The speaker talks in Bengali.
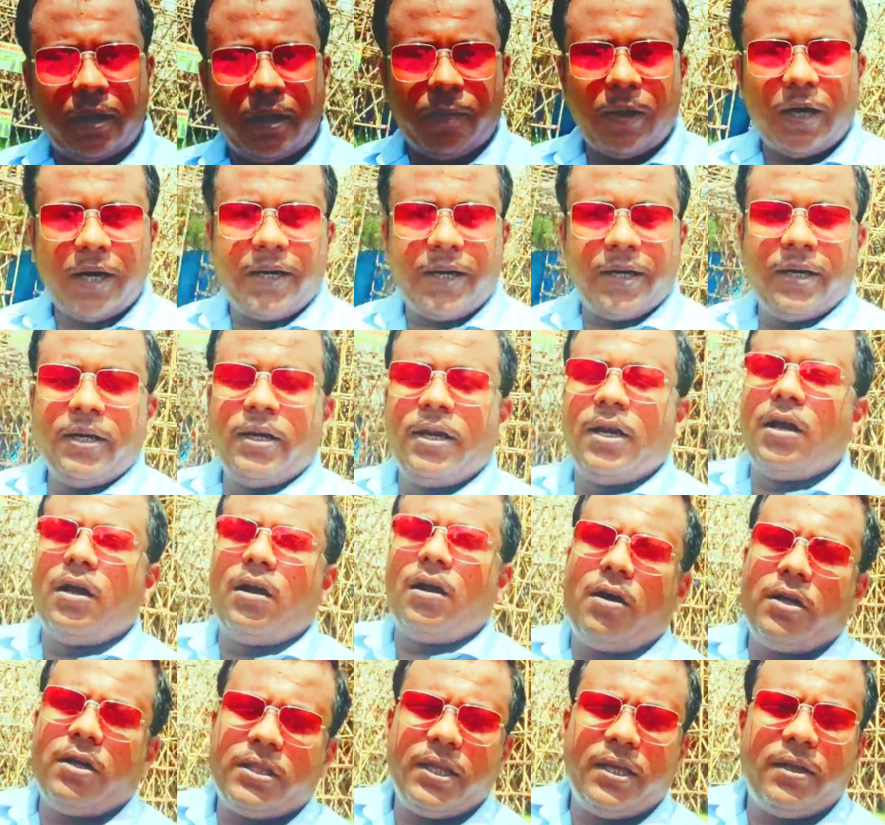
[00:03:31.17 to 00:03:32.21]
টাওয়ার
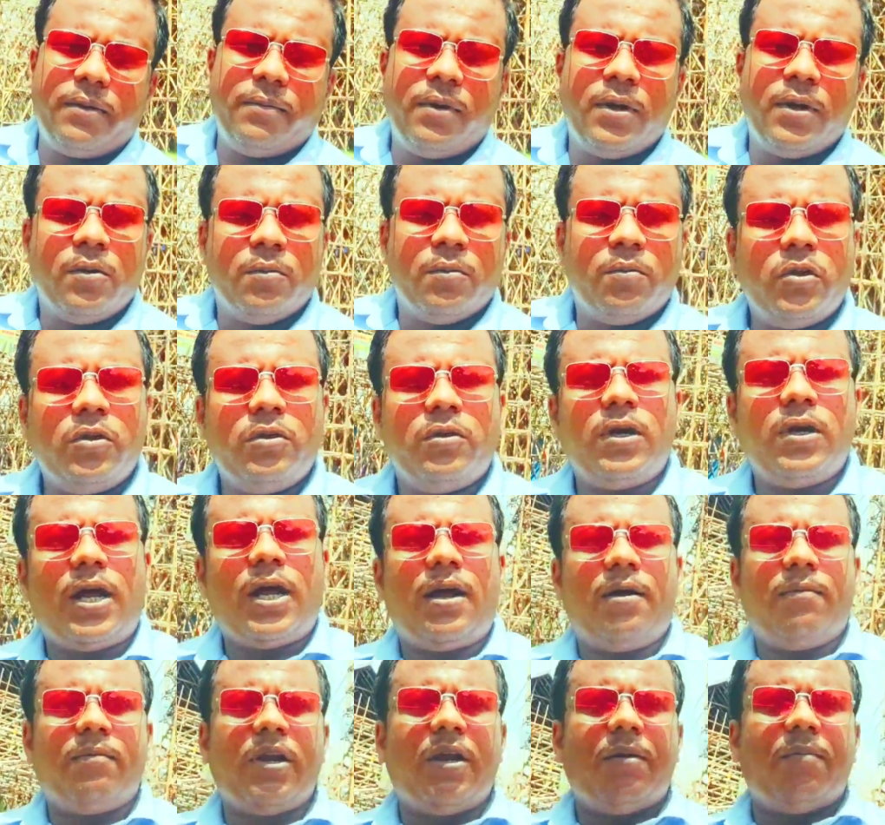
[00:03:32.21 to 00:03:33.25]
অথেব বন্ধুরা
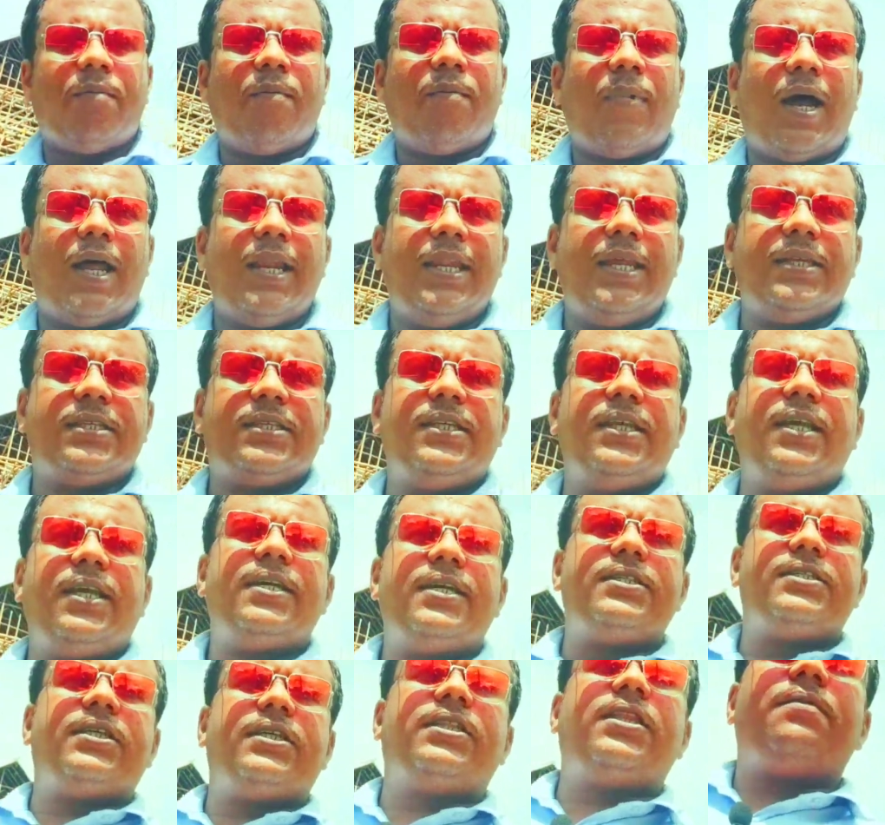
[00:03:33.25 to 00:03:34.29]
আমরা
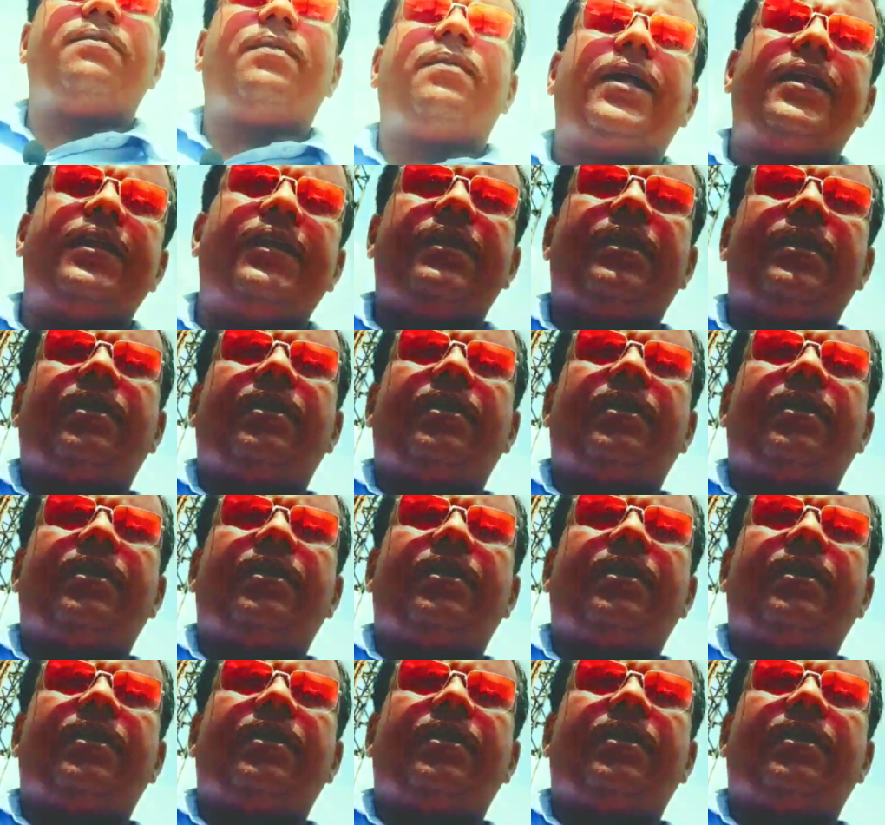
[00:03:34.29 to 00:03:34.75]
মালয়েশিয়ায় যেতে পারি